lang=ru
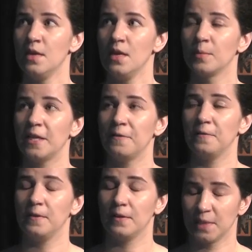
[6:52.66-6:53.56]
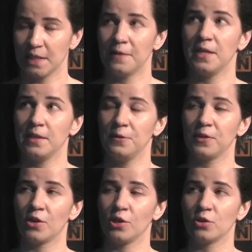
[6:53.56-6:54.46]
мгновенный,
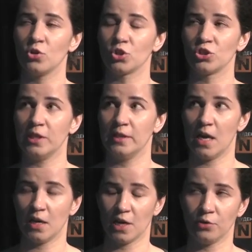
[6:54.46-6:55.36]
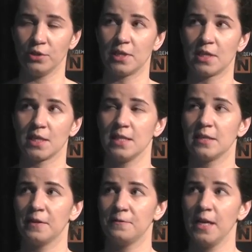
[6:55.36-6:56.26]
второй отложенный на какое-то
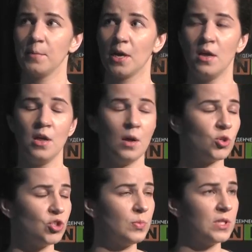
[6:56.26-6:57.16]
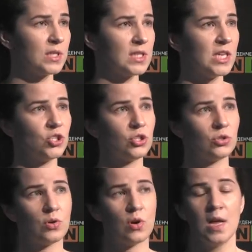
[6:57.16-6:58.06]
характерное время, можно было сказать,
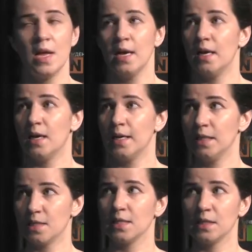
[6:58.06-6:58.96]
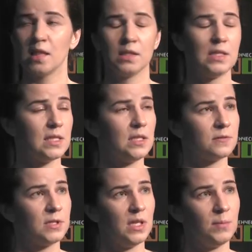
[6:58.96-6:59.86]
что а, этот сигнал
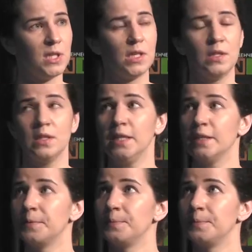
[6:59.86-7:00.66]
инициирован именно нейтрино.